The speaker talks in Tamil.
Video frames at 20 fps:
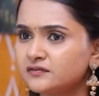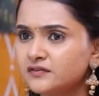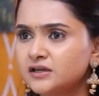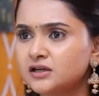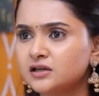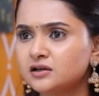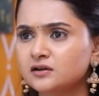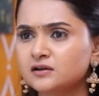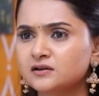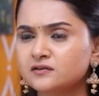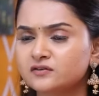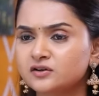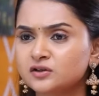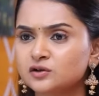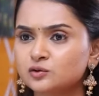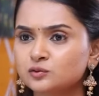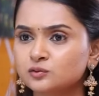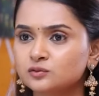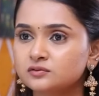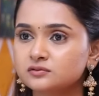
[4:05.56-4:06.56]
இந்த வீட்டுல இருக்க
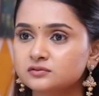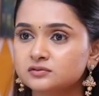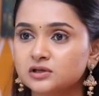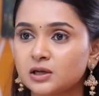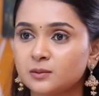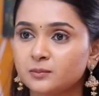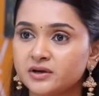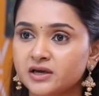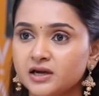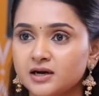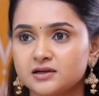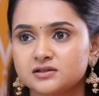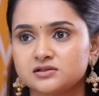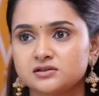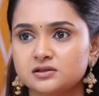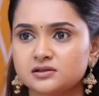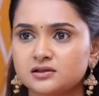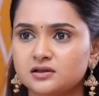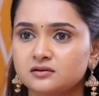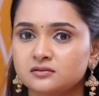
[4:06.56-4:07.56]
வரைக்கும் நமக்கு
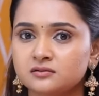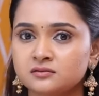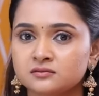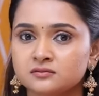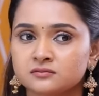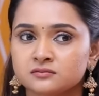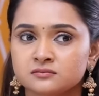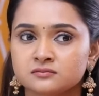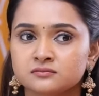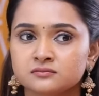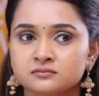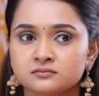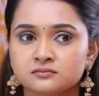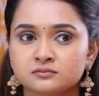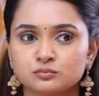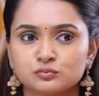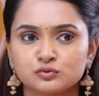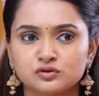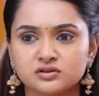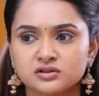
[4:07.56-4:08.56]
இடைஞ்சல் தான்
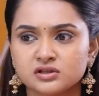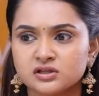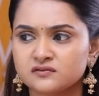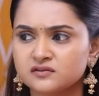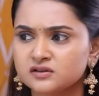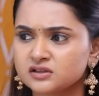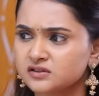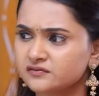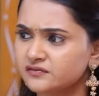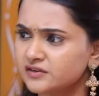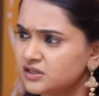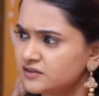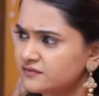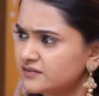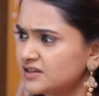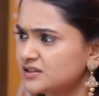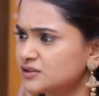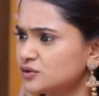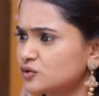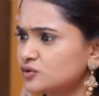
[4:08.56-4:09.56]
முதல்ல அவளை இந்த
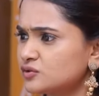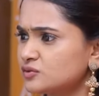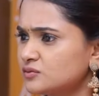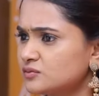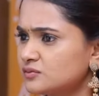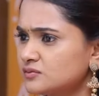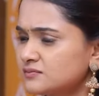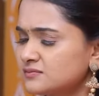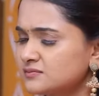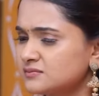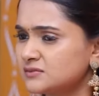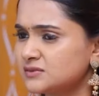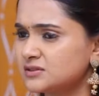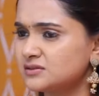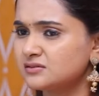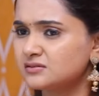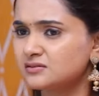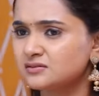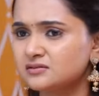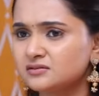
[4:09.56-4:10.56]
வீட்டை விட்டு துரத்தணும்
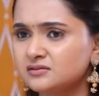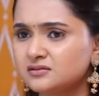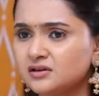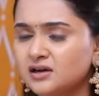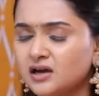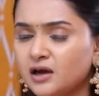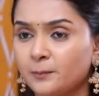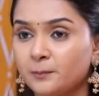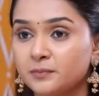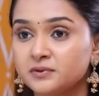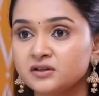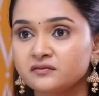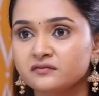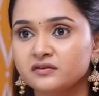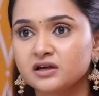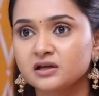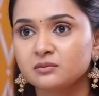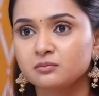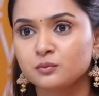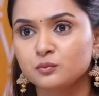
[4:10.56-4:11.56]
அப்பதான்
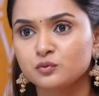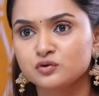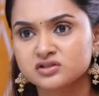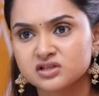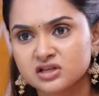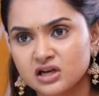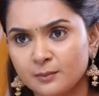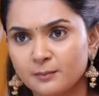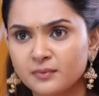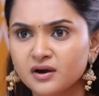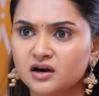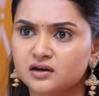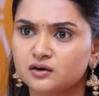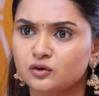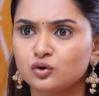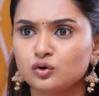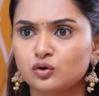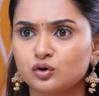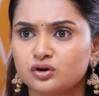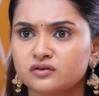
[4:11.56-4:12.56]
விக்ரம முழுசா நம்ம
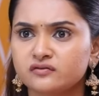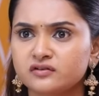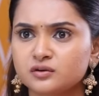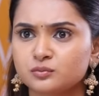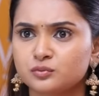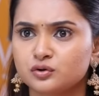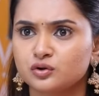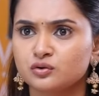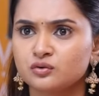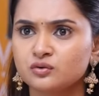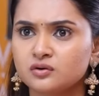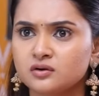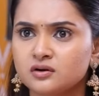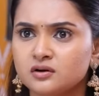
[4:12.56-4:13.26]
கண்ட்ரோலுக்கு கொண்டு வர